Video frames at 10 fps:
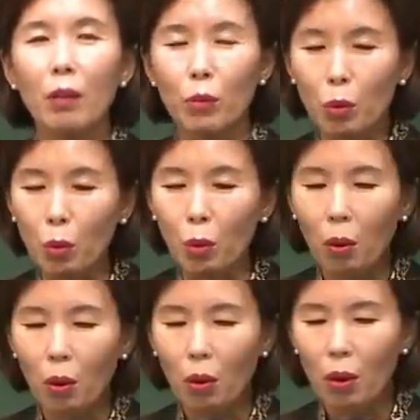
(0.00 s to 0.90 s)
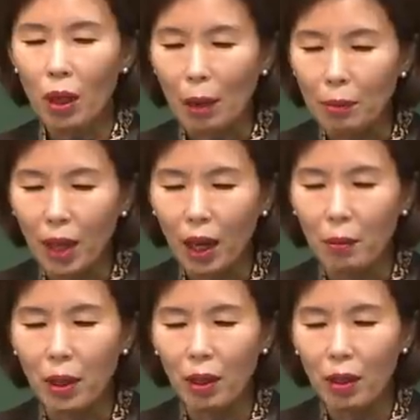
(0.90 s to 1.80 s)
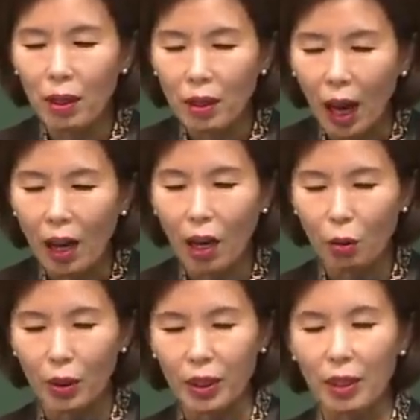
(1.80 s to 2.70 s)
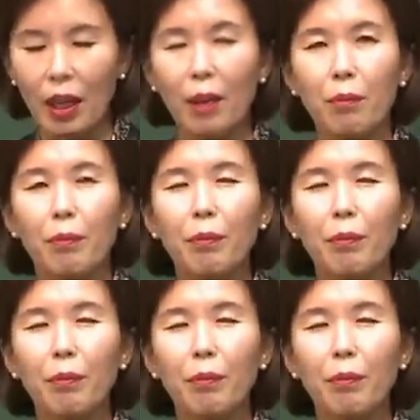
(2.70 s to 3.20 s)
묻고 감당하며 나아가고 있는가?